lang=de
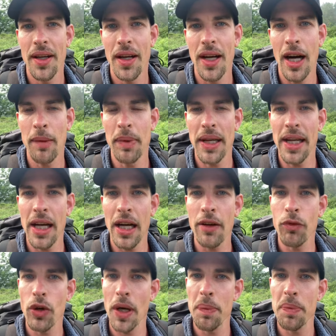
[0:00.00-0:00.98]
Aber
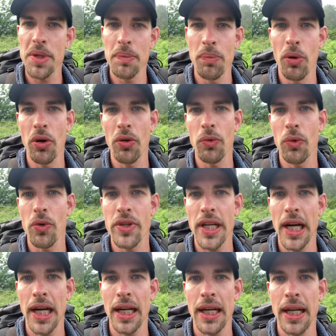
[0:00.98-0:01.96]
irgendwo gibt es einen Punkt, wo du
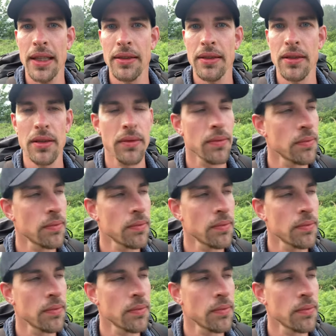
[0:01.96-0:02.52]
sagen kannst,